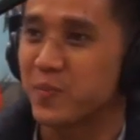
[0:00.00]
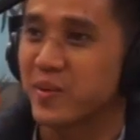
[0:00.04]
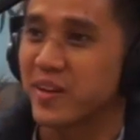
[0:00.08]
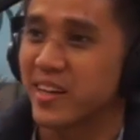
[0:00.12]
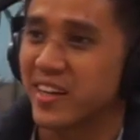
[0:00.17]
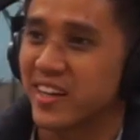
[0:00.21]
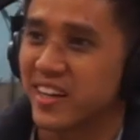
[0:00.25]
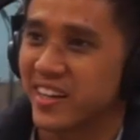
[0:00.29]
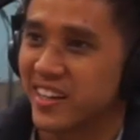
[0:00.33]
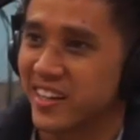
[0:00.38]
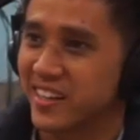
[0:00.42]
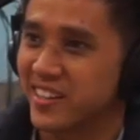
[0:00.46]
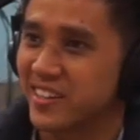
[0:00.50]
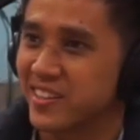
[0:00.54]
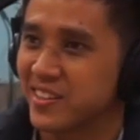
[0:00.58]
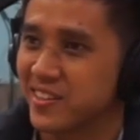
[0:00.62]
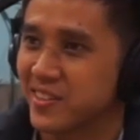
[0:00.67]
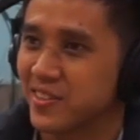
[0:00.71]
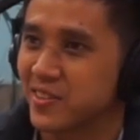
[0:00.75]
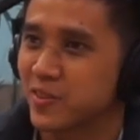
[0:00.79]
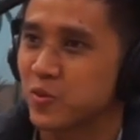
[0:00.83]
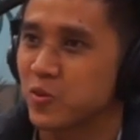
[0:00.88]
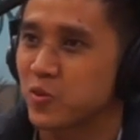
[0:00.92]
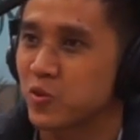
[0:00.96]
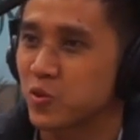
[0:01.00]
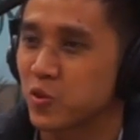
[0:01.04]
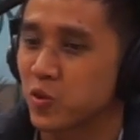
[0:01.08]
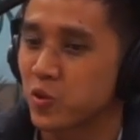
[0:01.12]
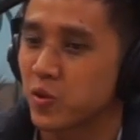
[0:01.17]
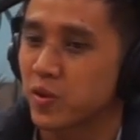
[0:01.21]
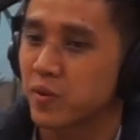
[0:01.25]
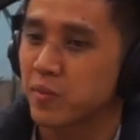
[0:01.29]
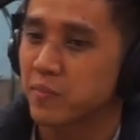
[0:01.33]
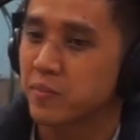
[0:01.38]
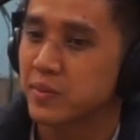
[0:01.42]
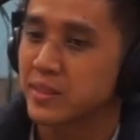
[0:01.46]
brand untuk
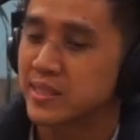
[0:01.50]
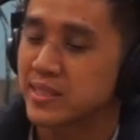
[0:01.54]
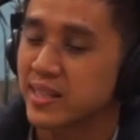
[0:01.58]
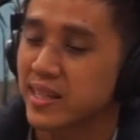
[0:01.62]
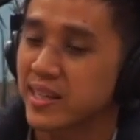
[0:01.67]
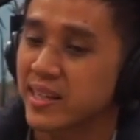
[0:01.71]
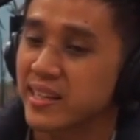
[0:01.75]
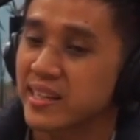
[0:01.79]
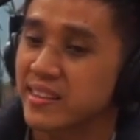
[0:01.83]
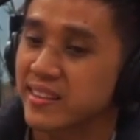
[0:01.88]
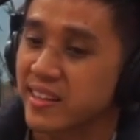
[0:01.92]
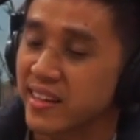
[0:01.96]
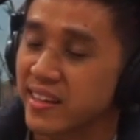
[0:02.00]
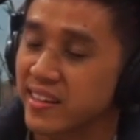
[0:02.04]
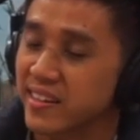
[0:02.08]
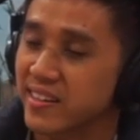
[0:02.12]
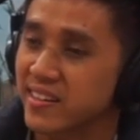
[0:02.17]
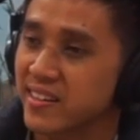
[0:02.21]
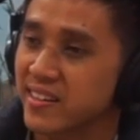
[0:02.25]
bisa retain